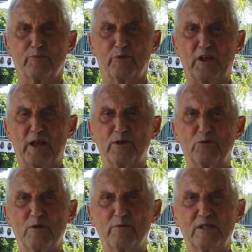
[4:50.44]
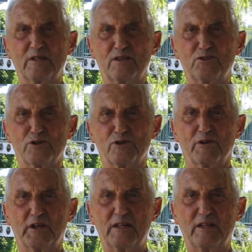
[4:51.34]
porque habitualmente
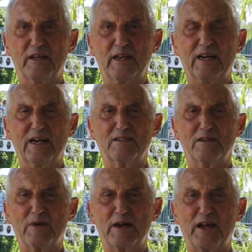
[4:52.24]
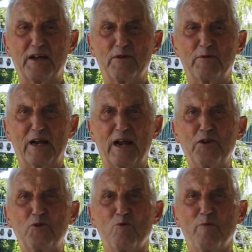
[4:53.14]
yo este, en la semana iba a la
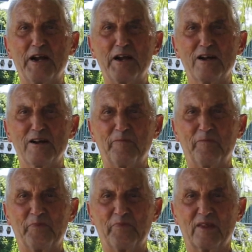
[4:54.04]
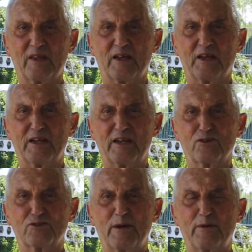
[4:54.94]
Yumen y
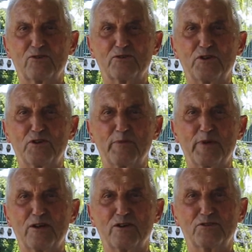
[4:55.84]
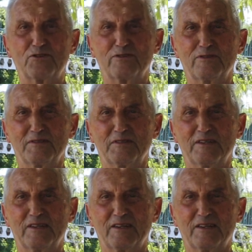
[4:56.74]
los sábados y domingos
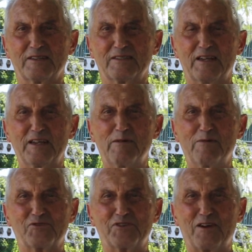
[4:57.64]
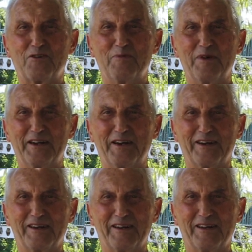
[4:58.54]
íbamos a
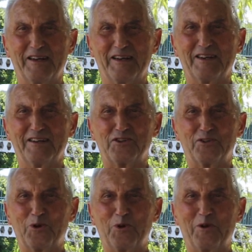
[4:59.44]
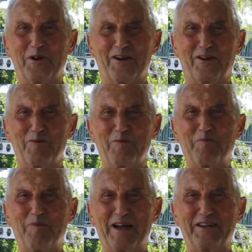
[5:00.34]
comer strudel con
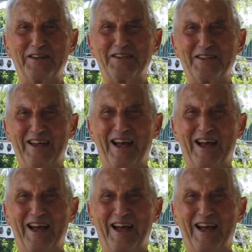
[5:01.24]
mis padres